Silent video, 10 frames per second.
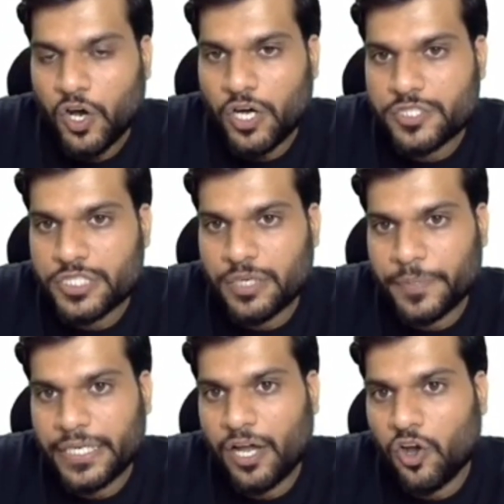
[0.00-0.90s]
ऑक्सीजन
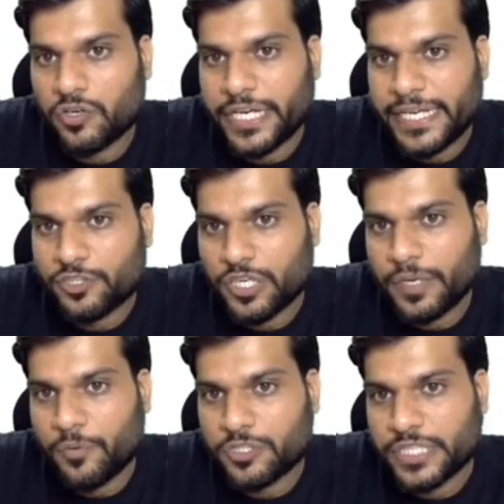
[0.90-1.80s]
अपने ना ऑक्टेट या तो
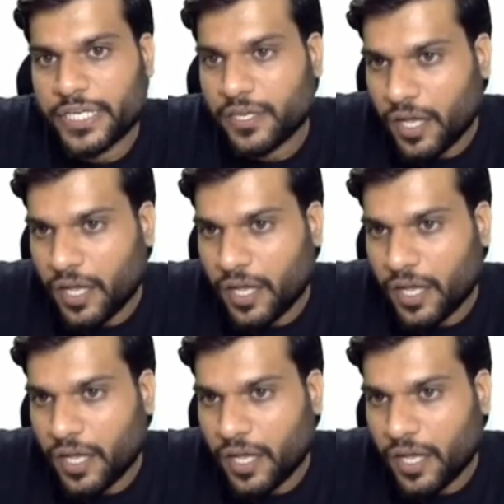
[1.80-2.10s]
डबल बॉन्ड से